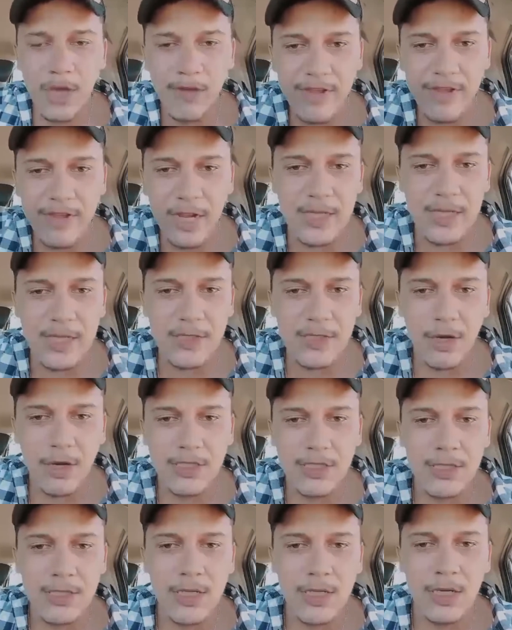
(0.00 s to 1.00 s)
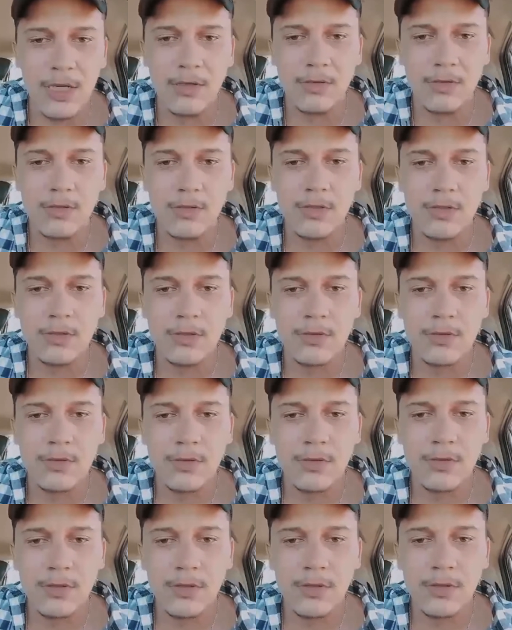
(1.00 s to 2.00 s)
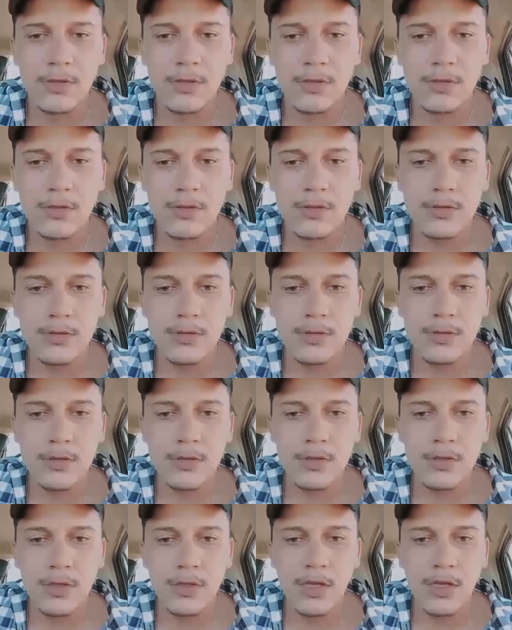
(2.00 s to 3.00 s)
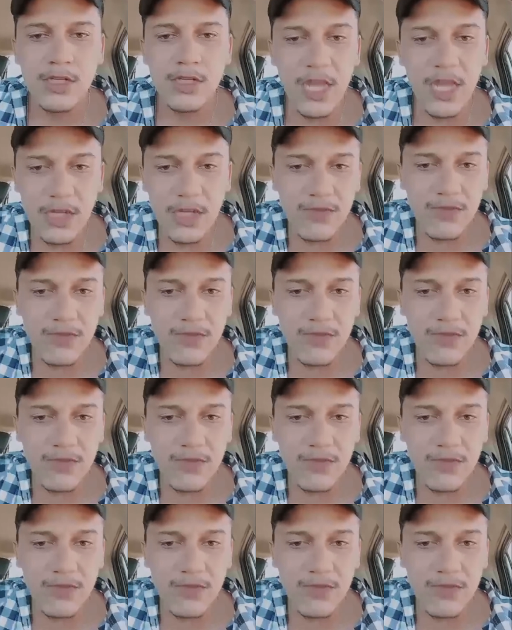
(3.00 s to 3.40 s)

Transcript: da forma que está, com a senhora virando as costas, não.